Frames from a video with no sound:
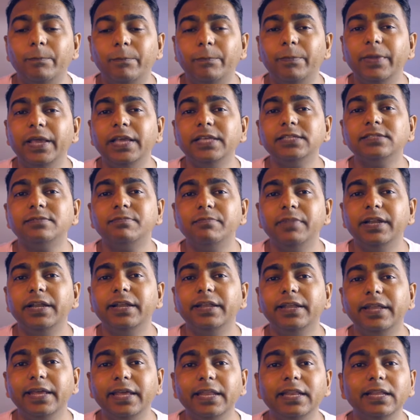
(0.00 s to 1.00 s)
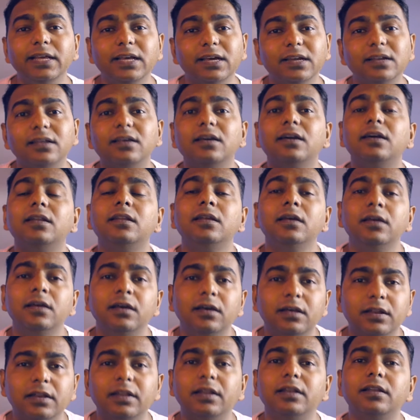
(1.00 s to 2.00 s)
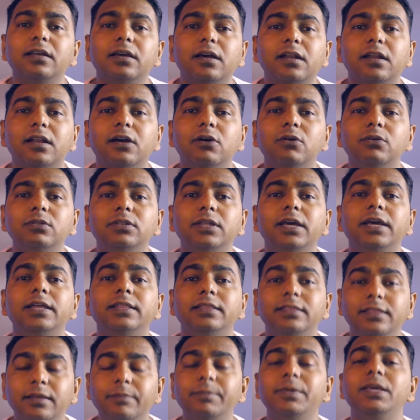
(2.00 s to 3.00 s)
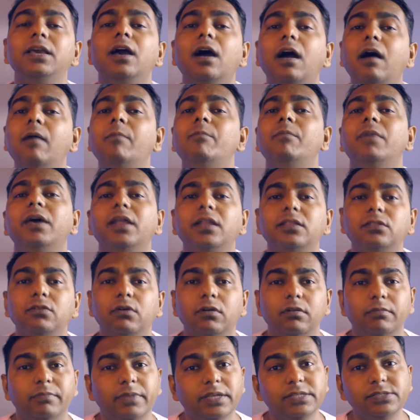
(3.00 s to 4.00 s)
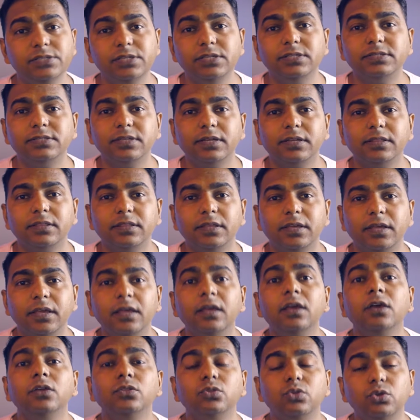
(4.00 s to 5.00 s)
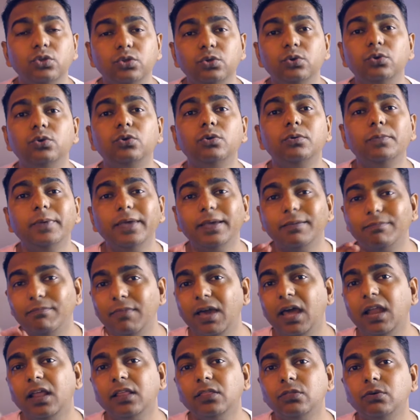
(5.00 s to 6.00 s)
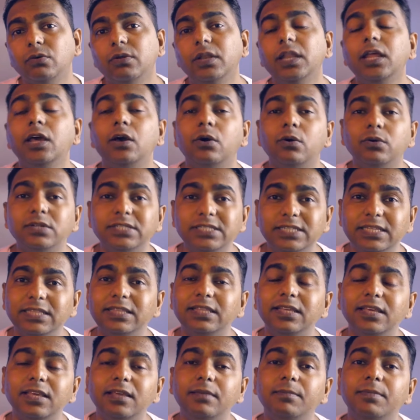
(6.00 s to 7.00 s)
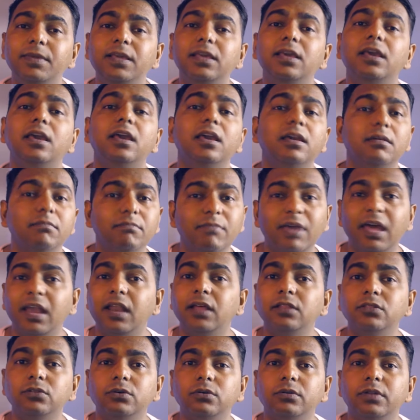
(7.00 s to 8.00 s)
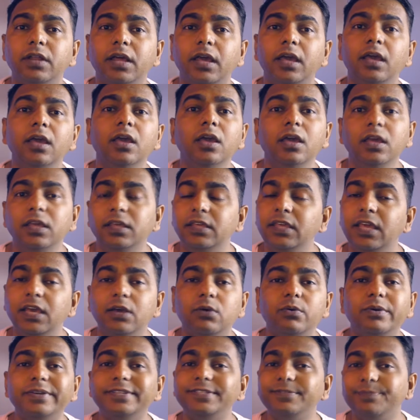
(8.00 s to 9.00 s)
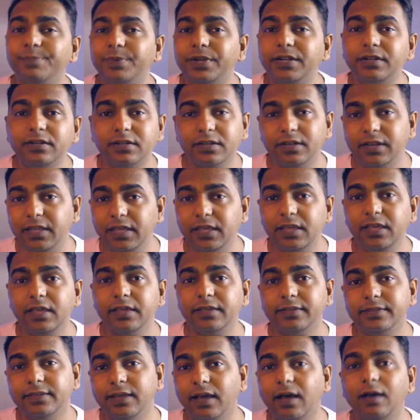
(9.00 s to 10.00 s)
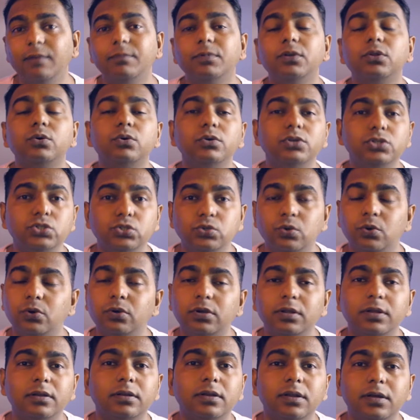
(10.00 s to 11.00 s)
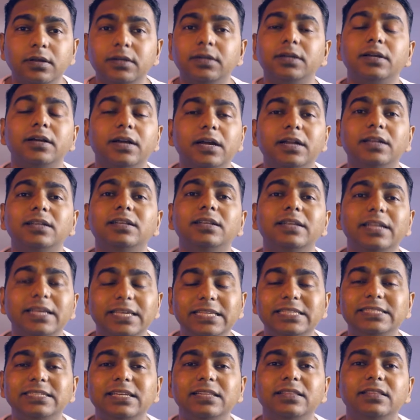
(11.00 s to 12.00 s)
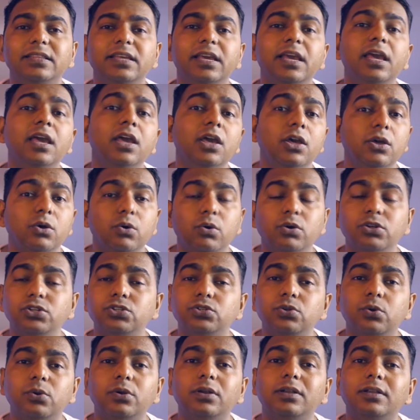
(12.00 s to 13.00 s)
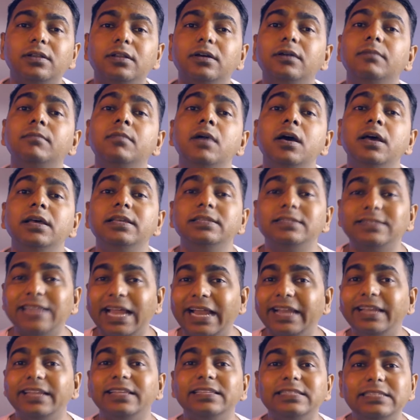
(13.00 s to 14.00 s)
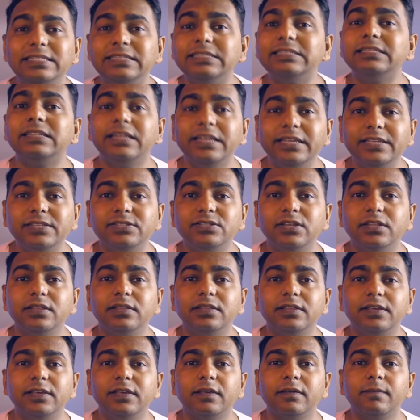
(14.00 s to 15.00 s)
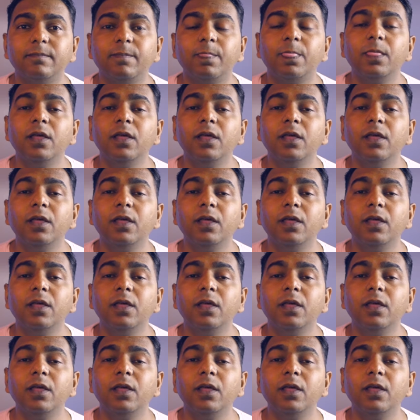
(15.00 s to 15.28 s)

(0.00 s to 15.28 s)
पेस मेंटेन कर कर रन करना होता है तभी आप मैराथन में जीत सकते हैं तो यूट्यूब एक मैराथन है और ज़िंदगी भी एक मैराथन है ये कोई स्प्रिंट नहीं है यहाँ पर कोई शॉर्ट कट नहीं चलते हैं कोई शॉर्ट टर्म स्ट्रैटेजीज नहीं चलती हैं